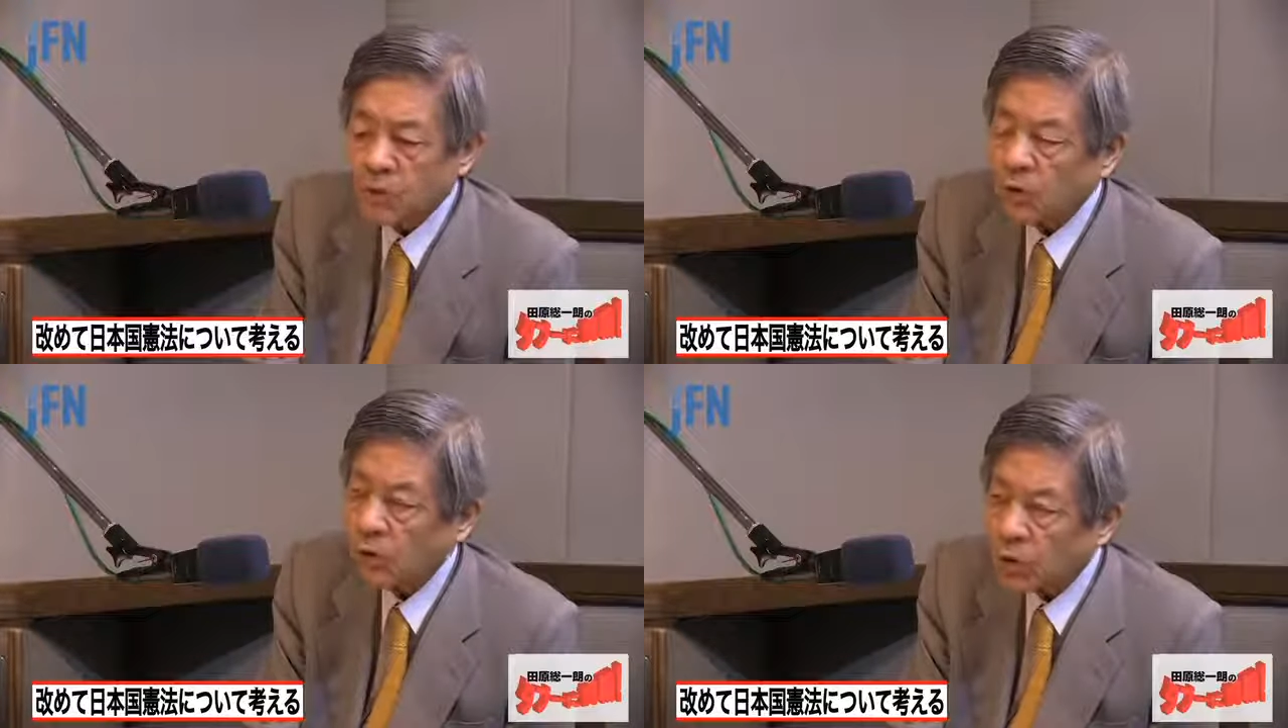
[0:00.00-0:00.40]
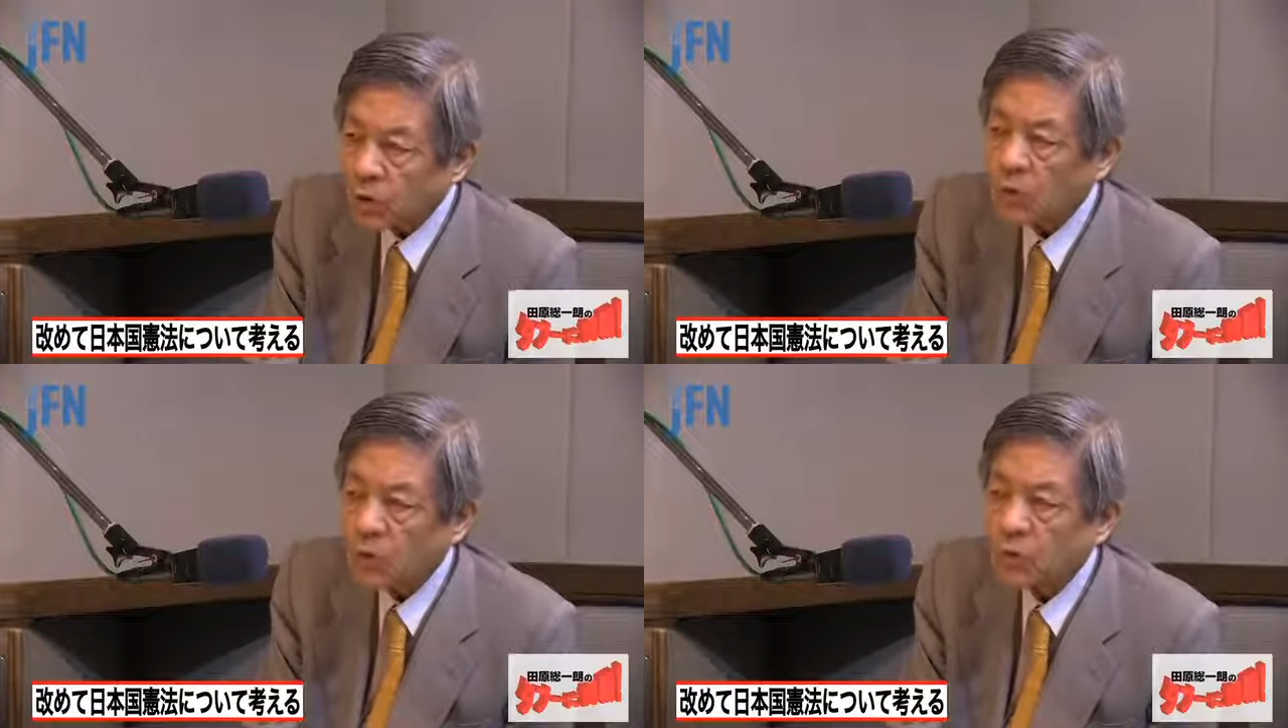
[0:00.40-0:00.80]
こ
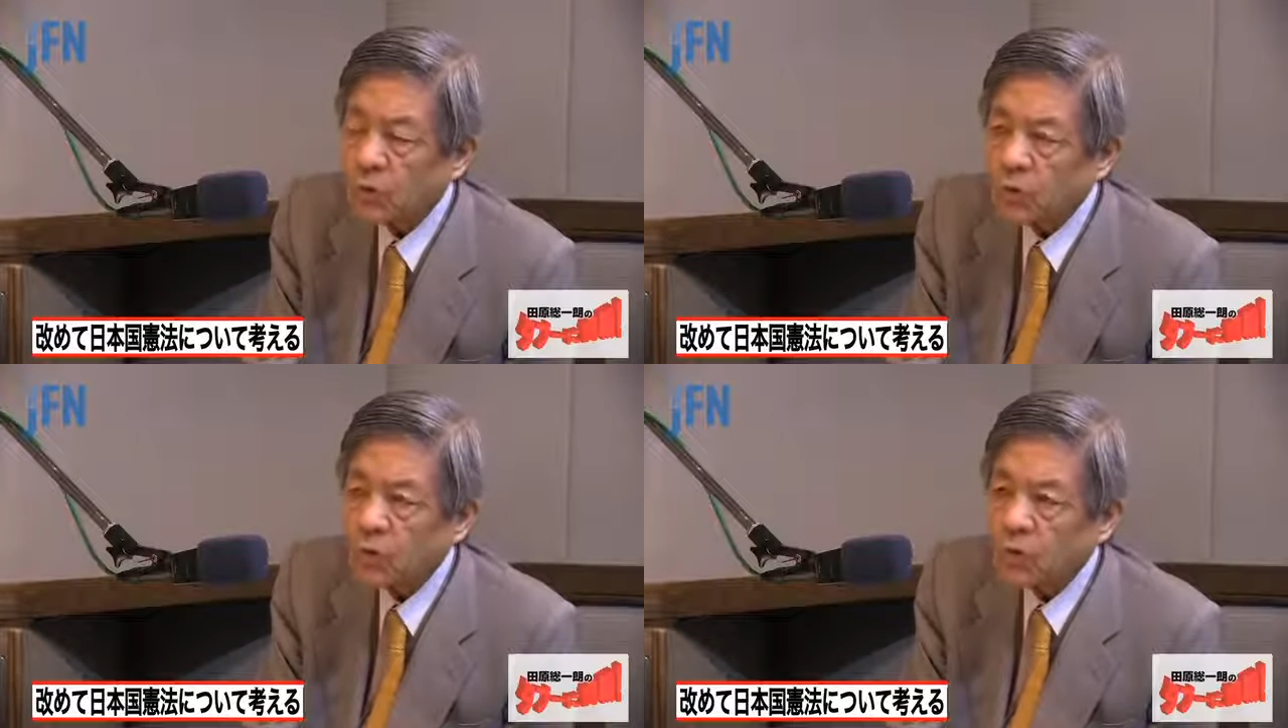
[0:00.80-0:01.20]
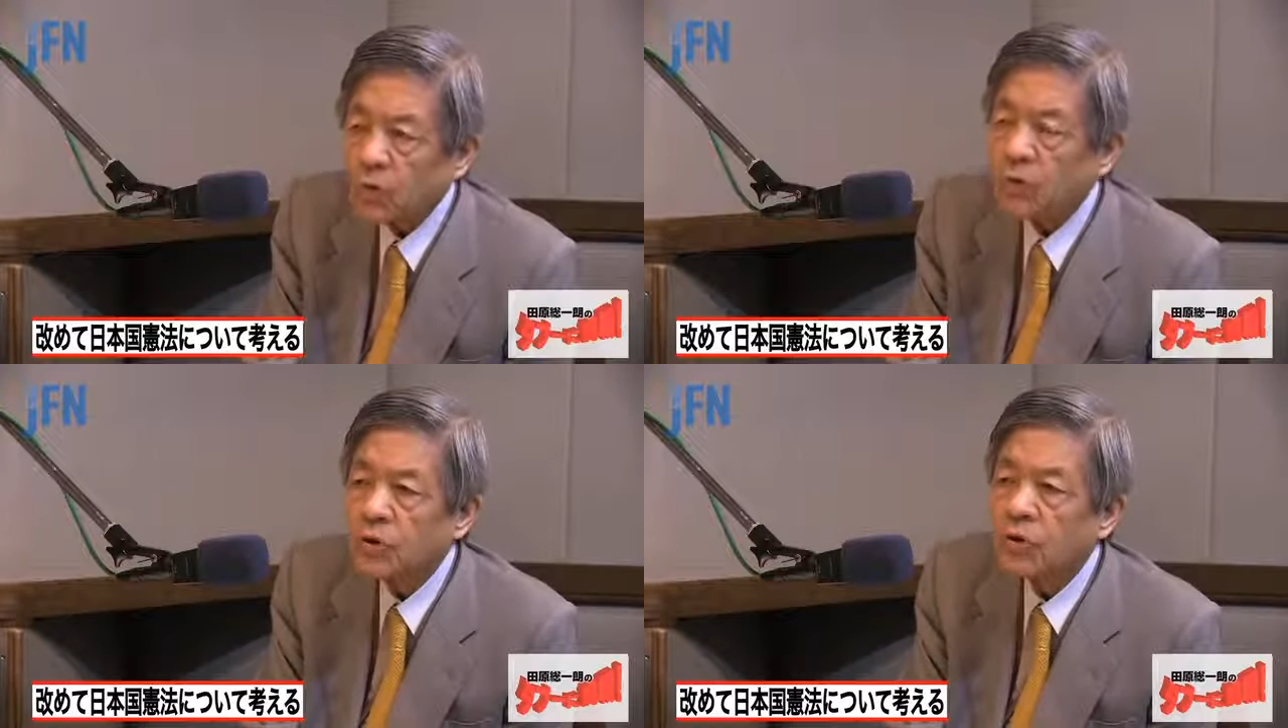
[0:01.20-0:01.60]
の
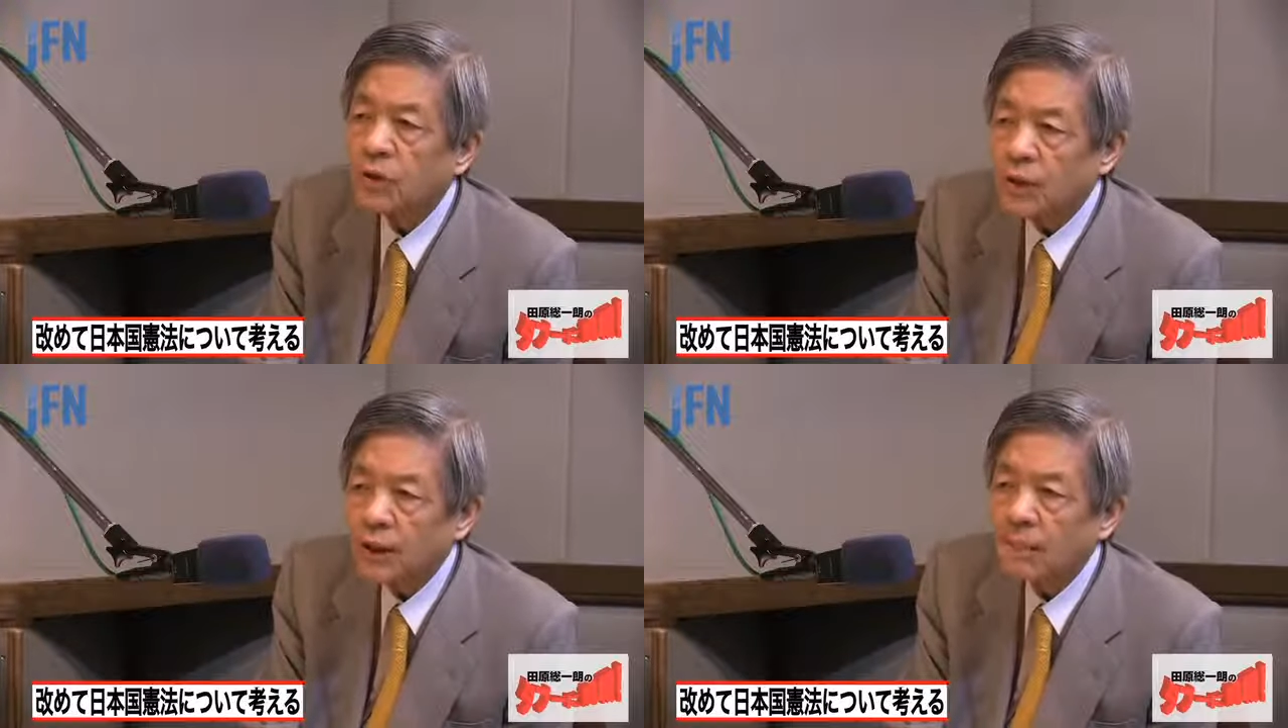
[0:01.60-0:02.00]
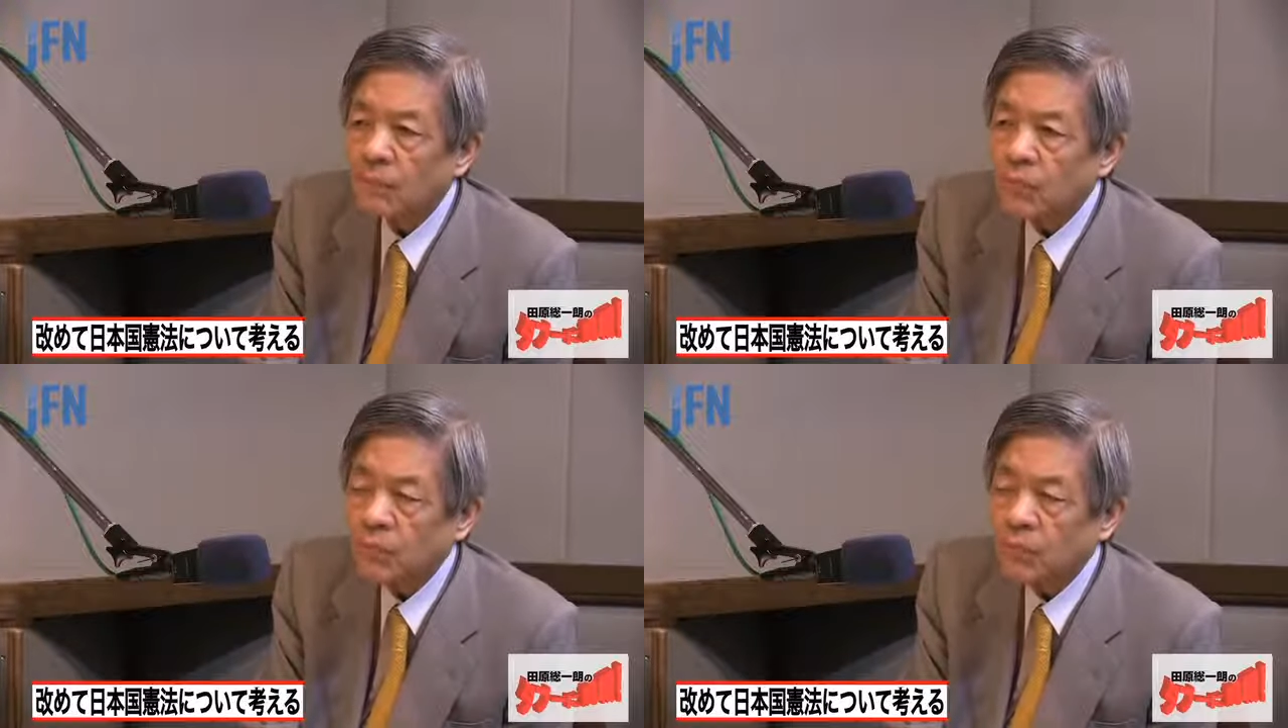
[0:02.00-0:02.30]
今日まで